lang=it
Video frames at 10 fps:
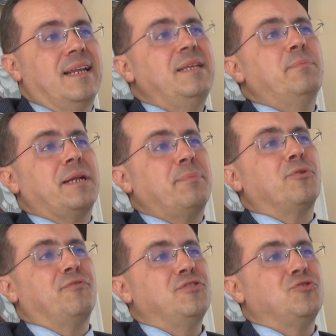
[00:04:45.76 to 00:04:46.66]
la libera
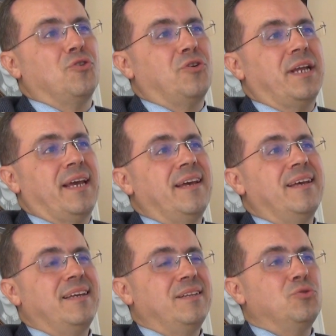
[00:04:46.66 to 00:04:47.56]

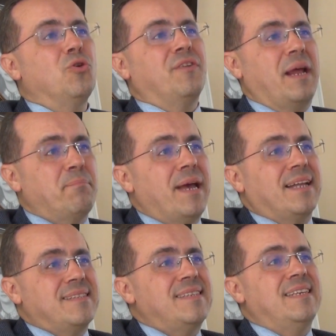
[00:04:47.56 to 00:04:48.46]
professione eh, dovrebbe,
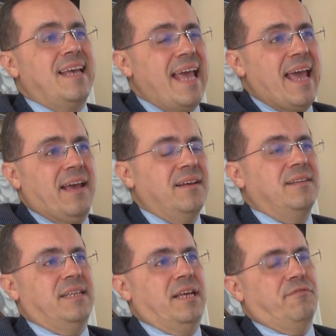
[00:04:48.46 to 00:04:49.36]
anzi è
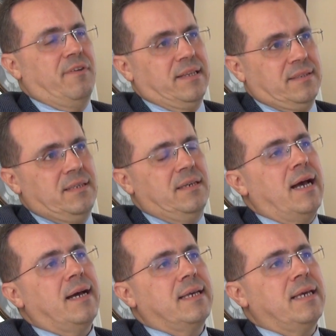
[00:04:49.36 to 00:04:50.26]
nei fatti
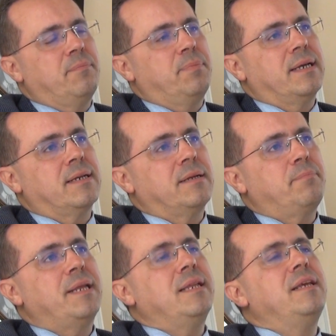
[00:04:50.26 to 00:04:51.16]
anche per,
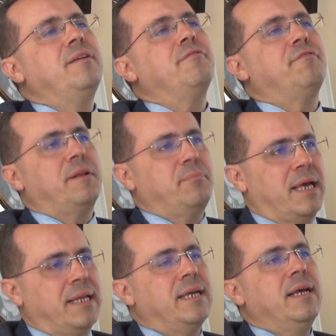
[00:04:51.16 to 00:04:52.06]
per gli
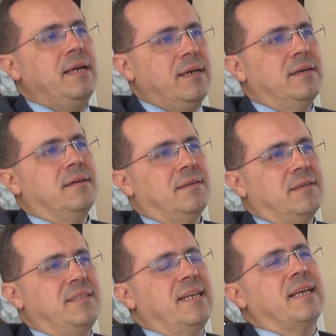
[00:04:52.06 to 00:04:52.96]
infermieri.
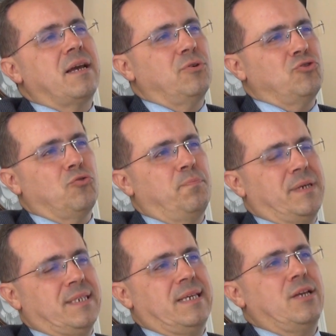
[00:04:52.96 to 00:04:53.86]
Eh, ritiene che questo
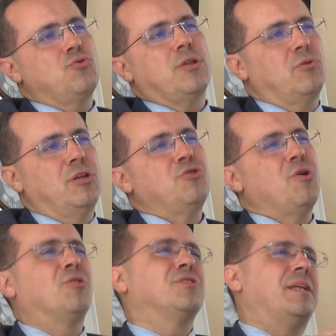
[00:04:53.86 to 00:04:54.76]
passaggio da
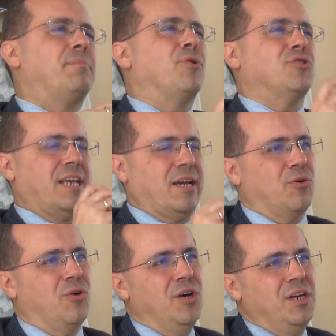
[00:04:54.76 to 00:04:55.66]
collegio a ordine possa
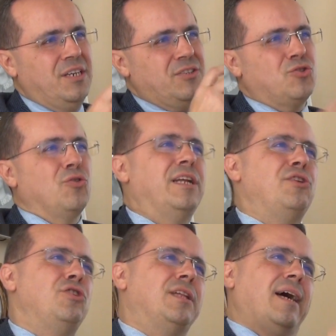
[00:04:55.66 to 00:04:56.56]
ecco,
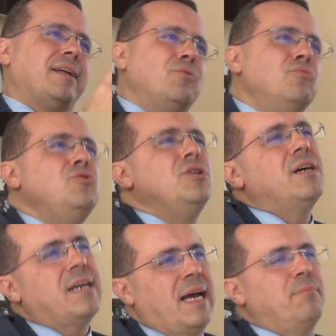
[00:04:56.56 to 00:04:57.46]
sollecitare
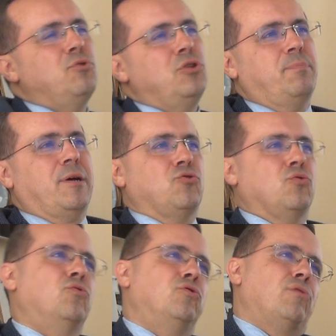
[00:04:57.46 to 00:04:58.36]
un cambio di
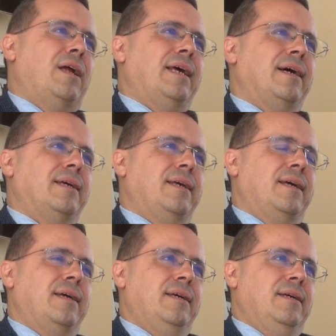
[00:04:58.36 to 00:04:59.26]
passo culturale
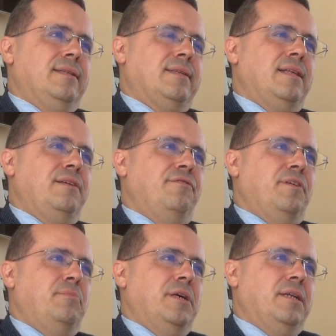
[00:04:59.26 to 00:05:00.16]
anche tra gli
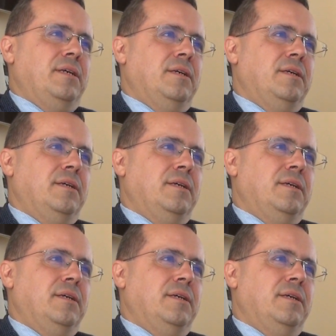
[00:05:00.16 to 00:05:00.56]
infermieri?